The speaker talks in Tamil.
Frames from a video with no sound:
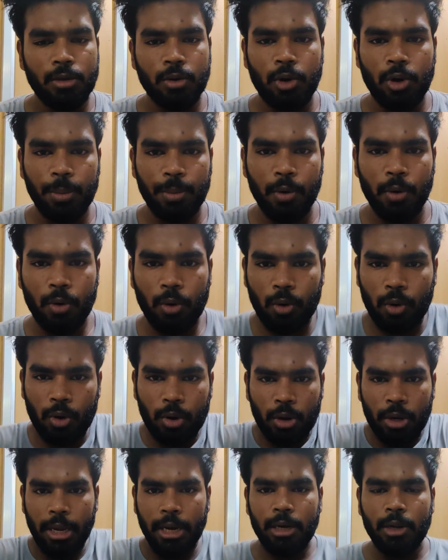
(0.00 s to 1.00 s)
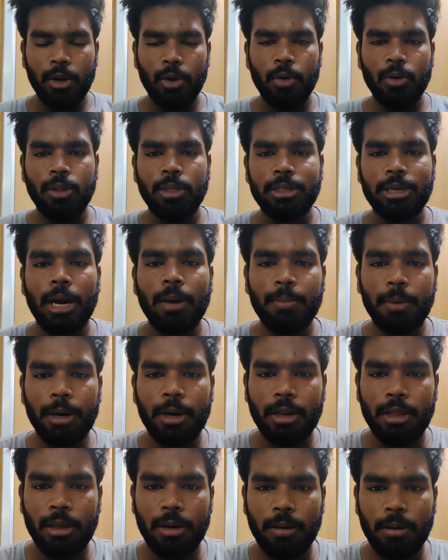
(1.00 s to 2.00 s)
ஸோ இப்போது ஒரு இன்டர்வியூ வந்து ஸ்டார்ட்
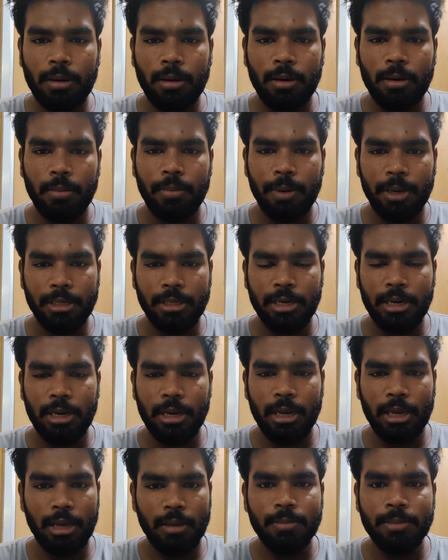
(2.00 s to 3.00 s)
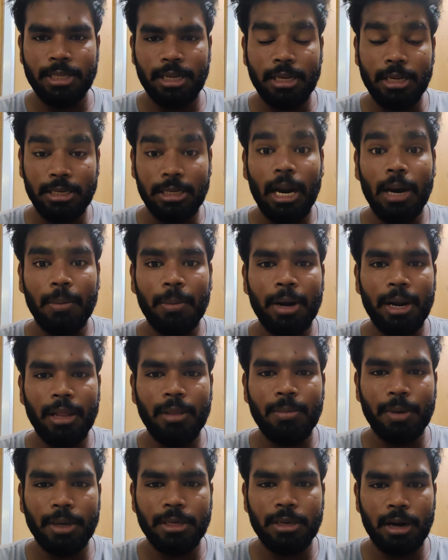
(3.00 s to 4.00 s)
பண்ணுறது தான் பிரச்சனை ஸ்டார்ட்
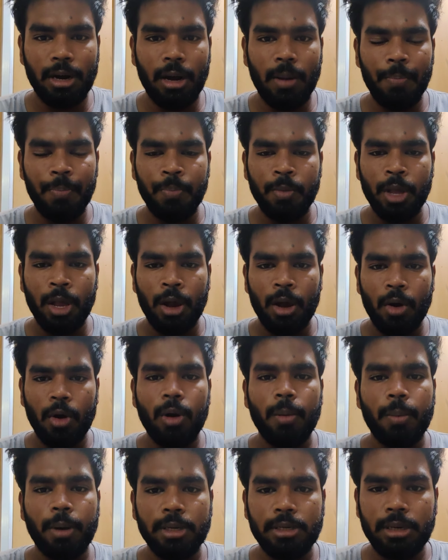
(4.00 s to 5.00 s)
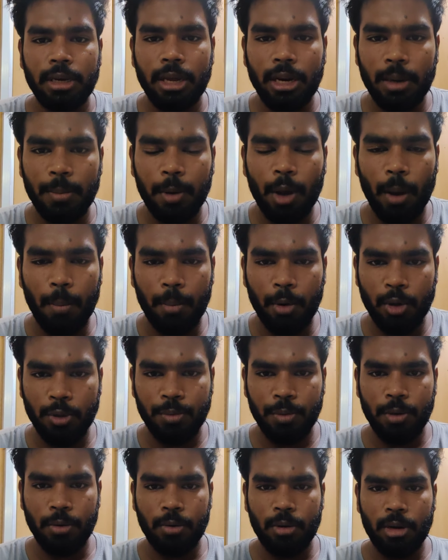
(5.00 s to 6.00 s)
பண்ணுறது பிரச்சனைனா ஒரு பர்சன் கிட்ட போய்
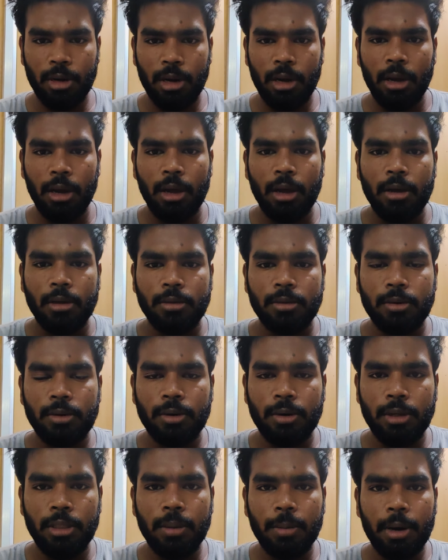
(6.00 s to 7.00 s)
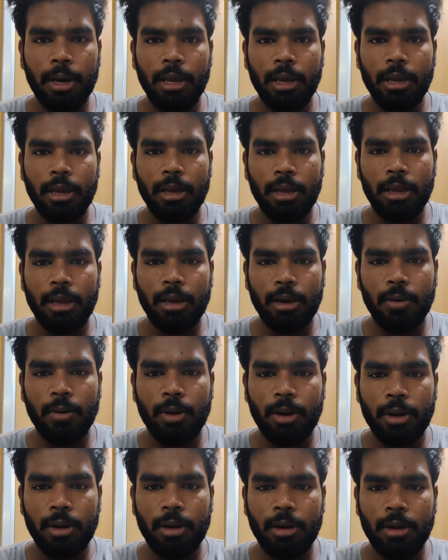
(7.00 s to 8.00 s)
அப்ரோச் பண்ணுவோம்ல ஸோ இந்த மாதிரி
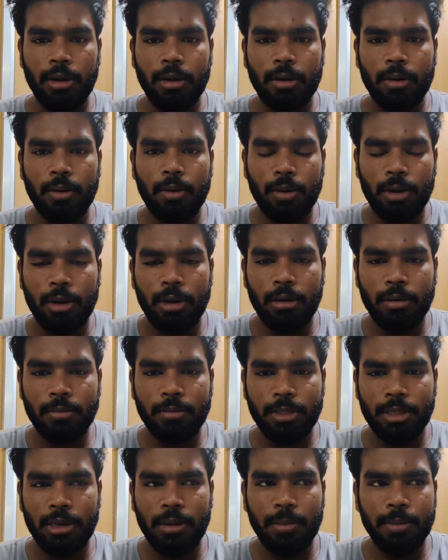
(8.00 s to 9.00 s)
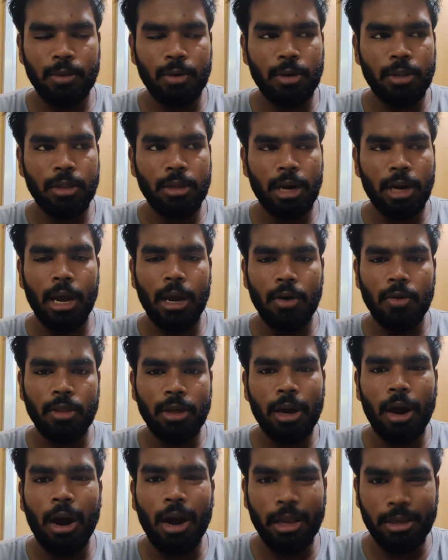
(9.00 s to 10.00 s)
ஒரு ஒரு எப்படி சொல்கிறது நாங்கள்
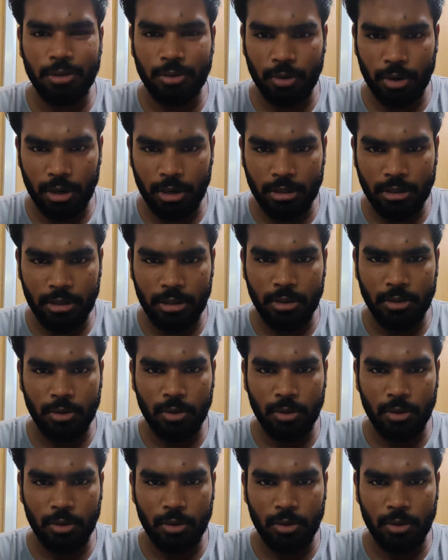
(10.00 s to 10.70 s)
வந்து காலேஜ் ஸ்டூடெண்ட்ஸு